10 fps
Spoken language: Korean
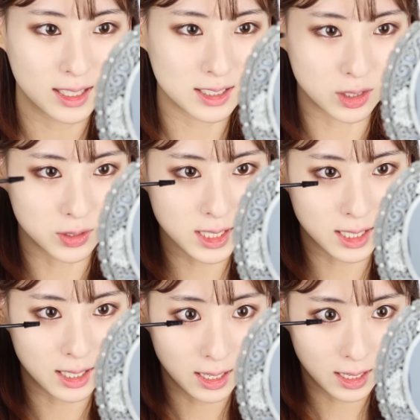그러니
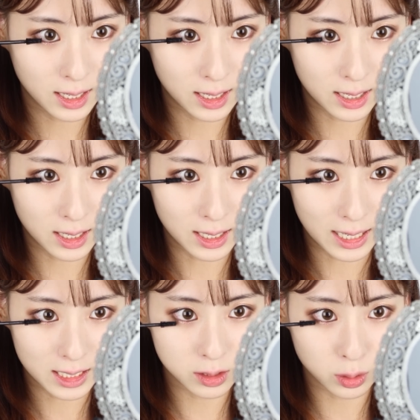아까
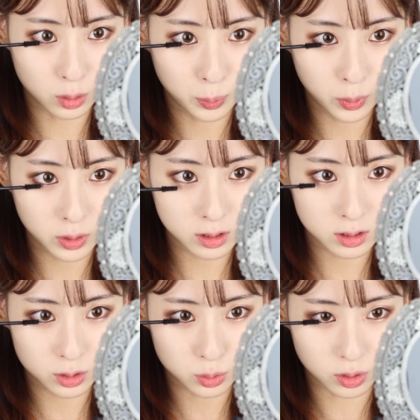라이너로
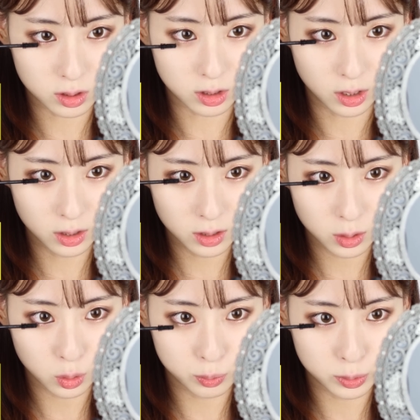포인트 주었던
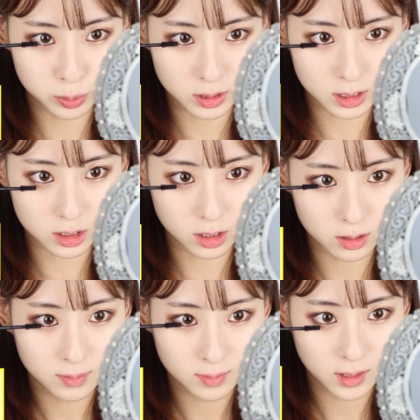이 부분 있죠?
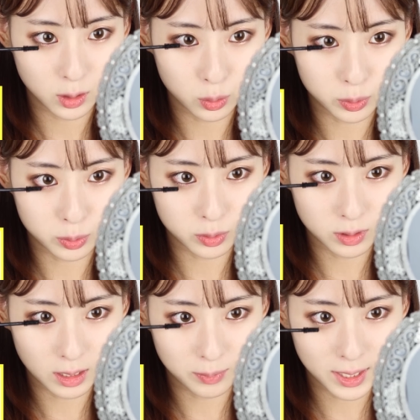이
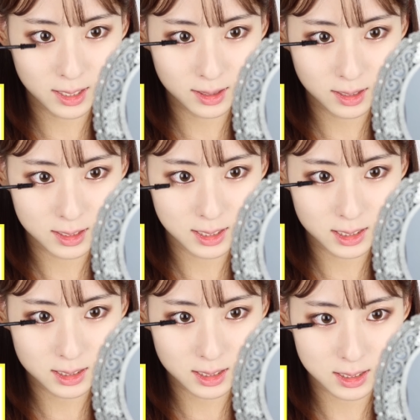부분에만
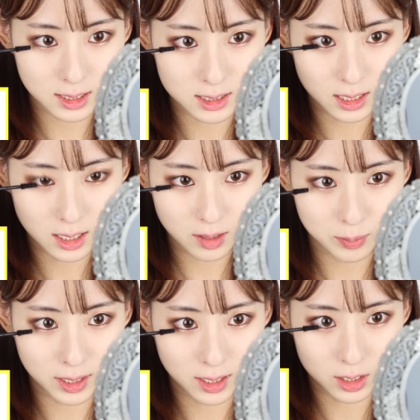살짝살짝
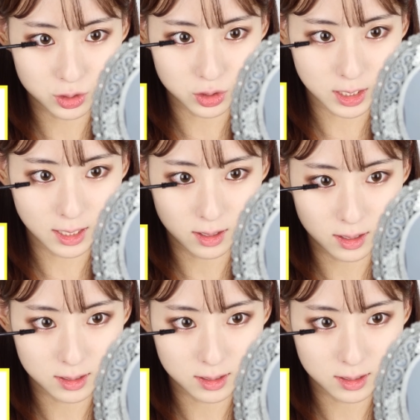발라줄게요.